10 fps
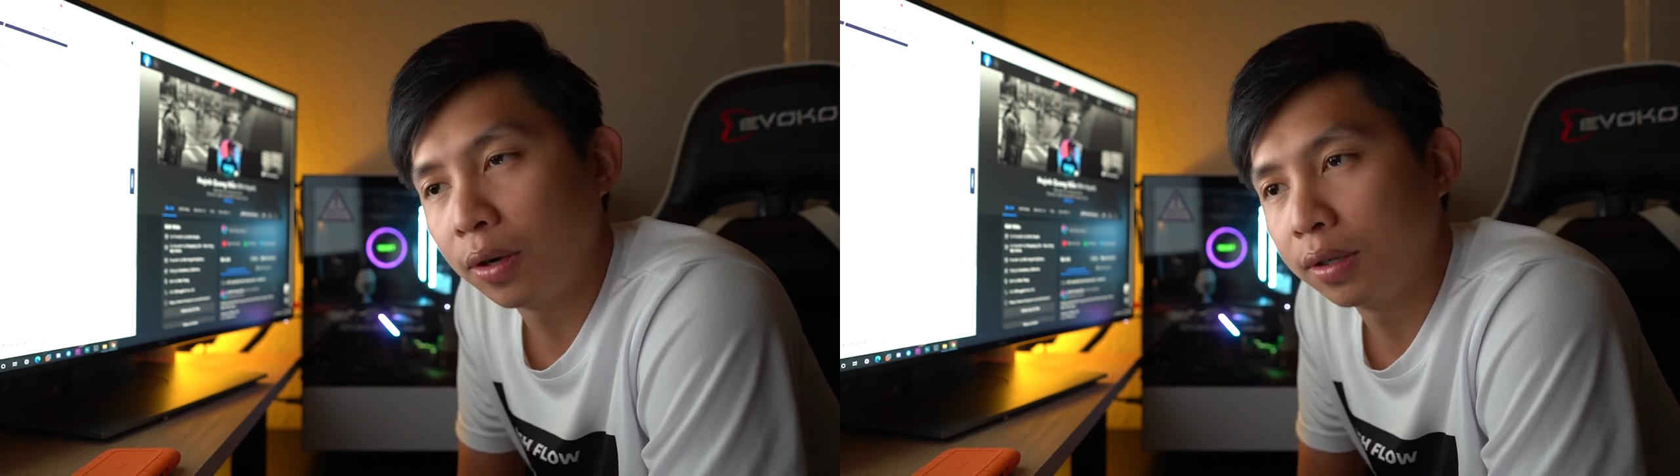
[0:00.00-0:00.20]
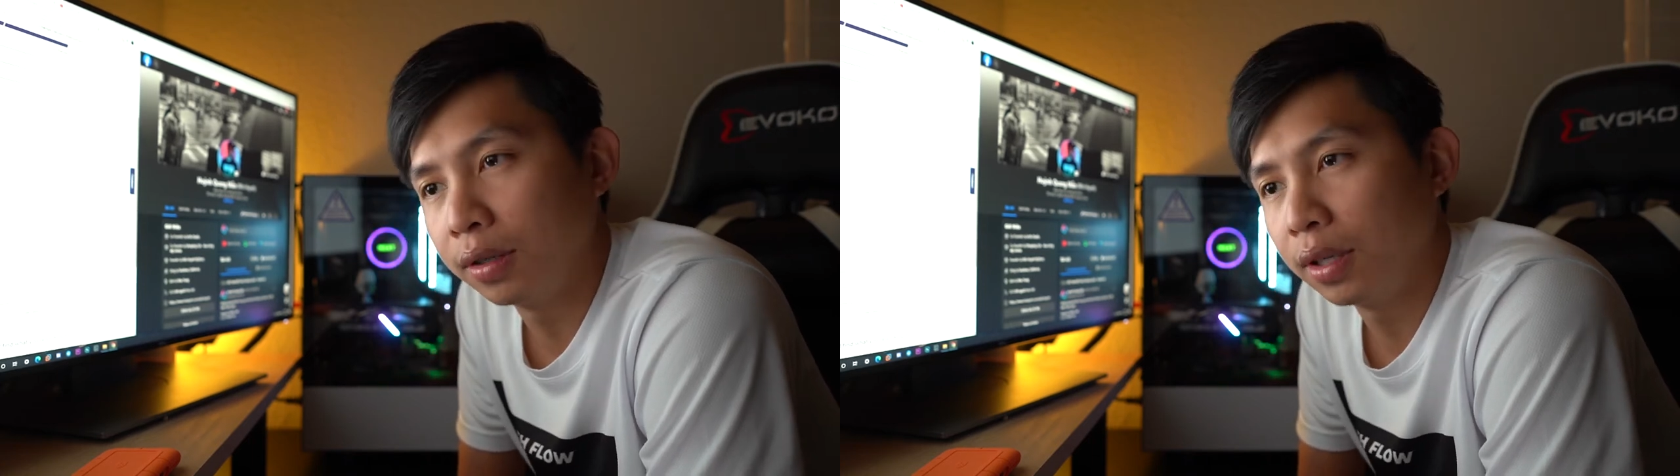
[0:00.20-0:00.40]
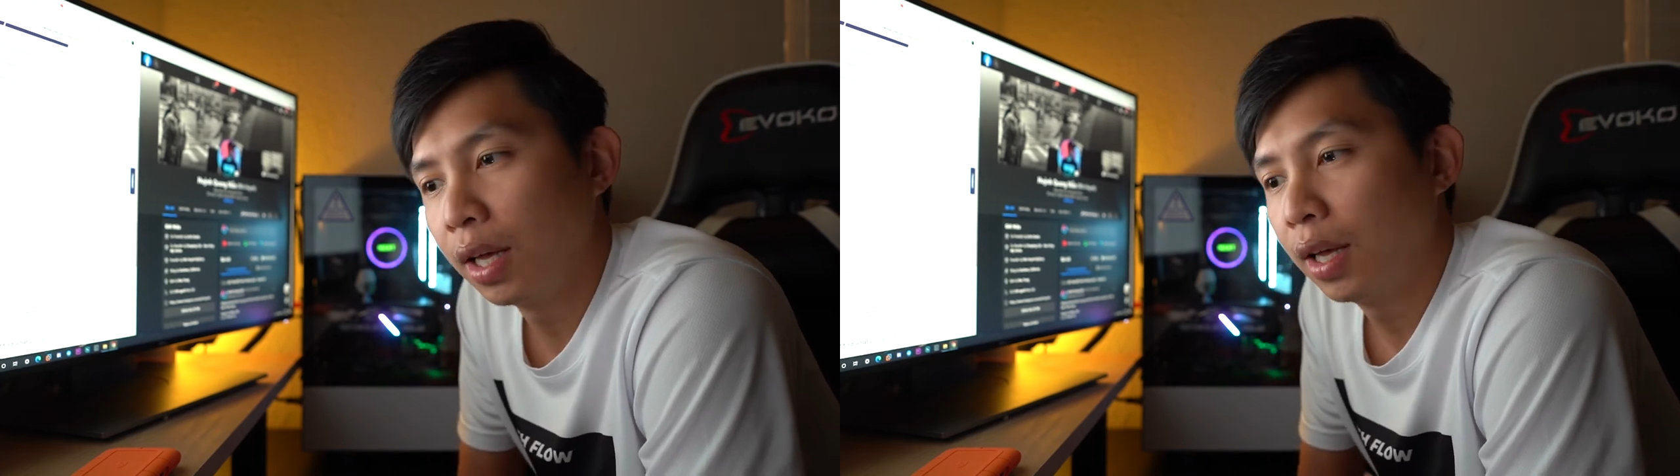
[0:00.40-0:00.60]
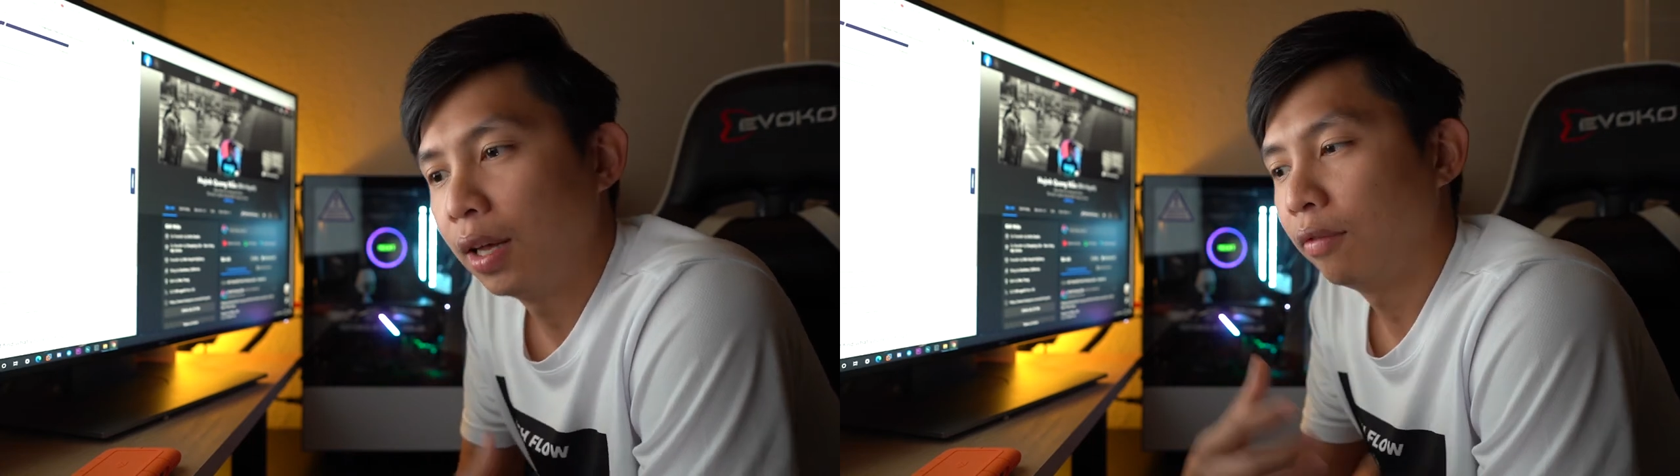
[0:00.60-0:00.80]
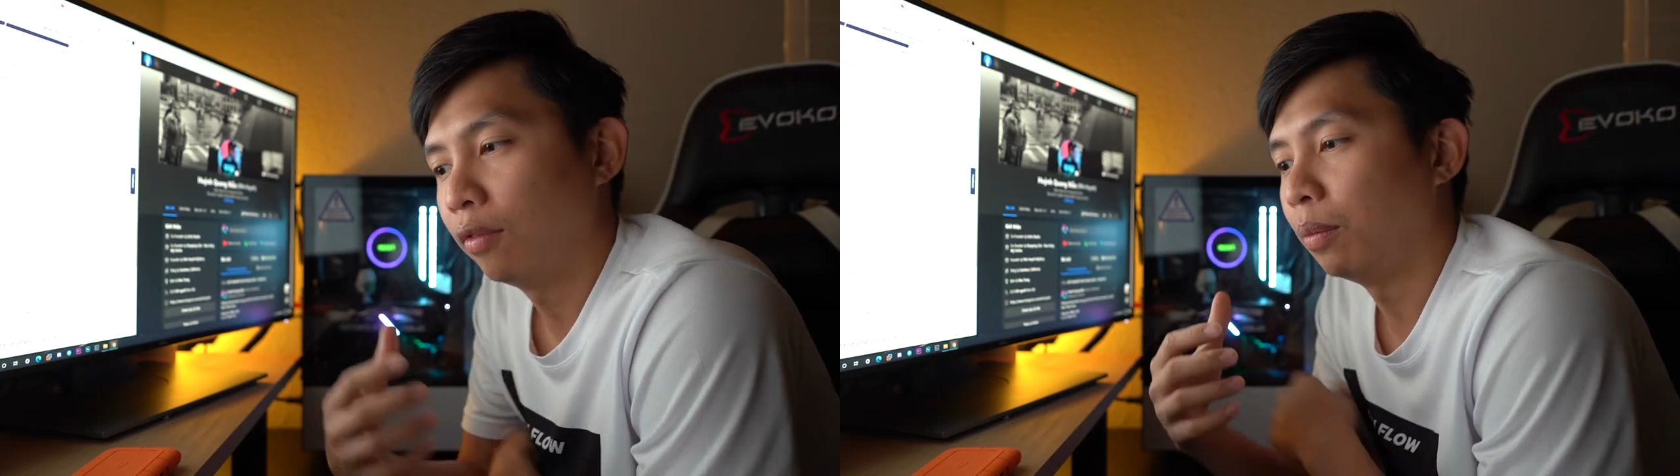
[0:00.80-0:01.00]
người
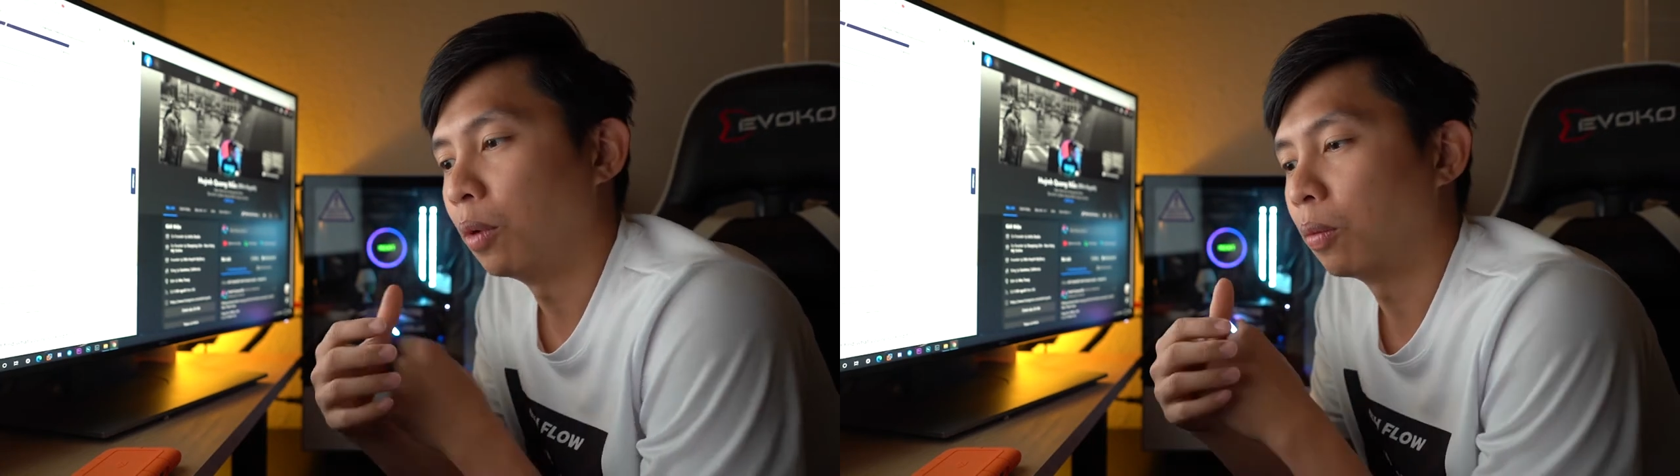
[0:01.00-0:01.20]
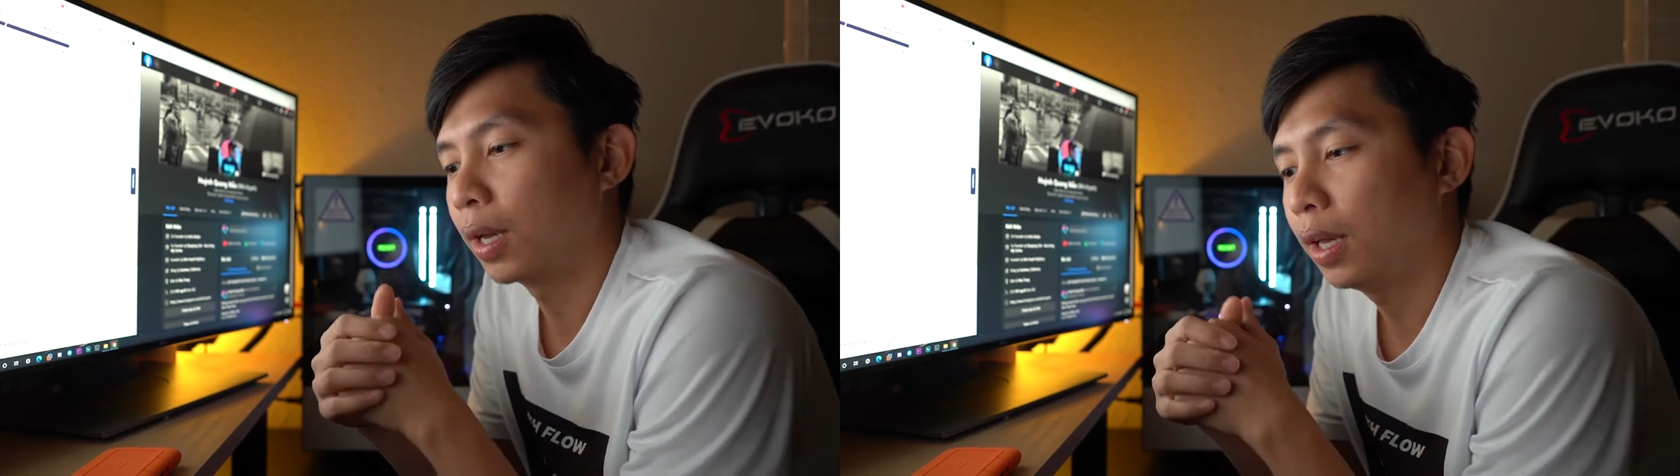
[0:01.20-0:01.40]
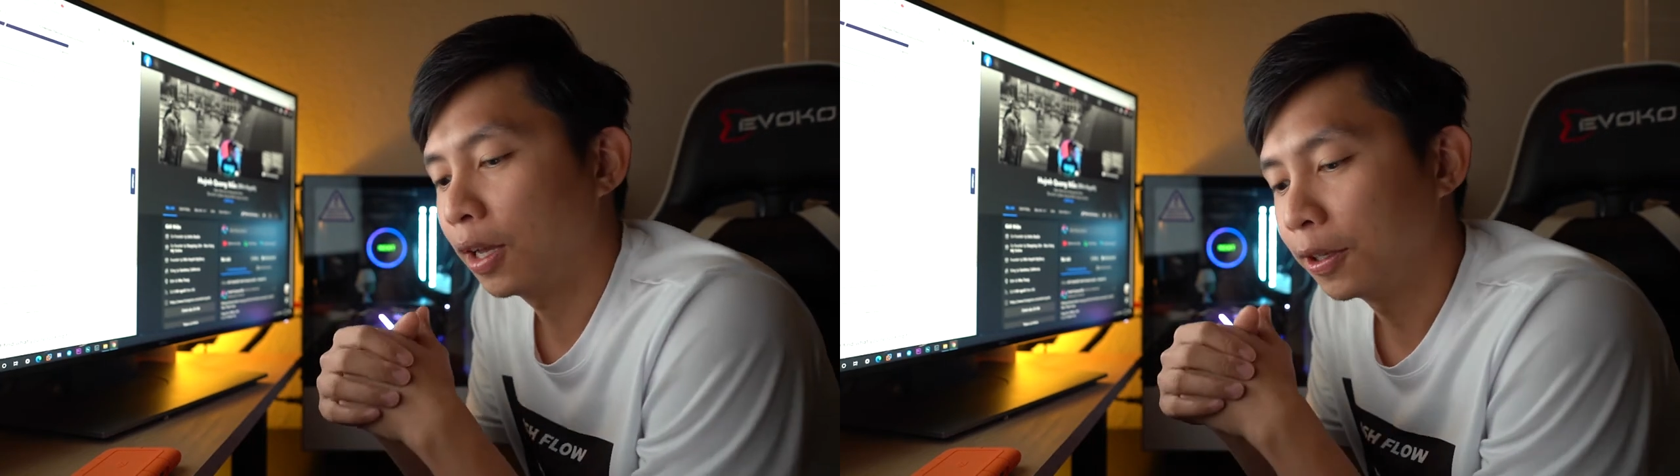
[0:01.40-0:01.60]
về một cái